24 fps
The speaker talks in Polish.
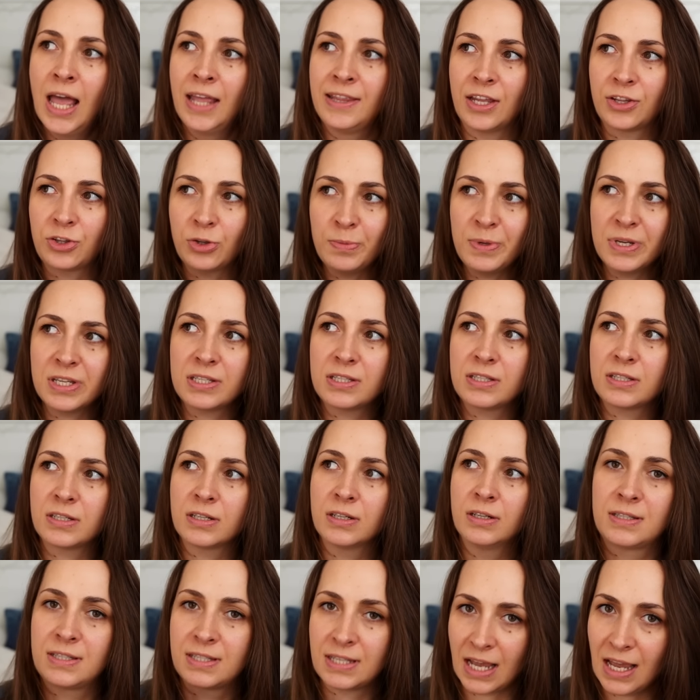Natomiast
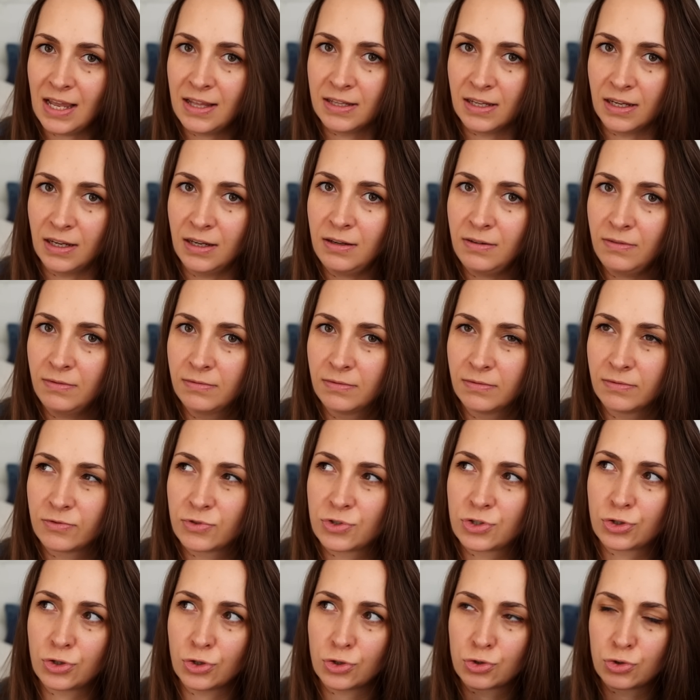ceny w
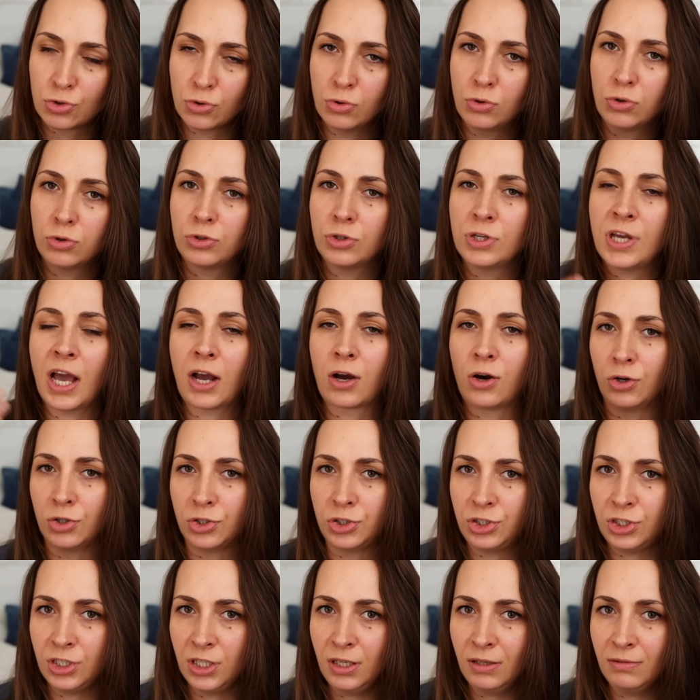stosunku do
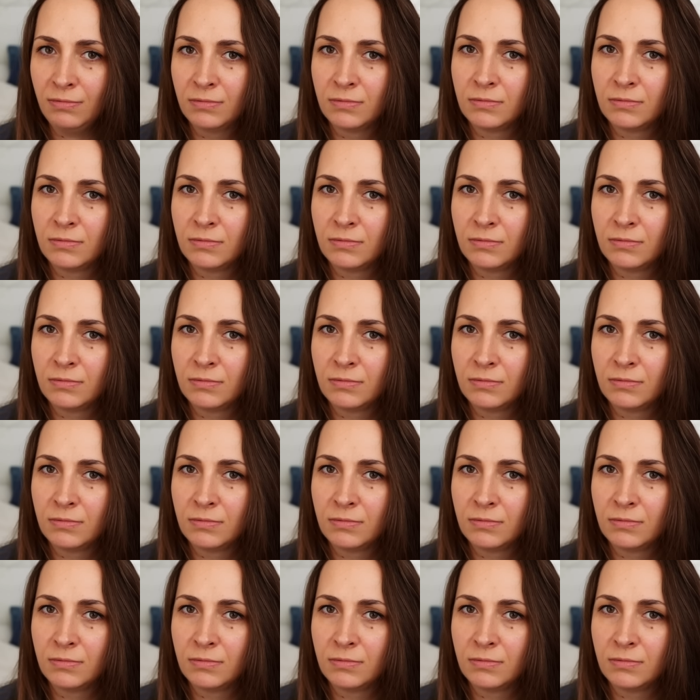jakości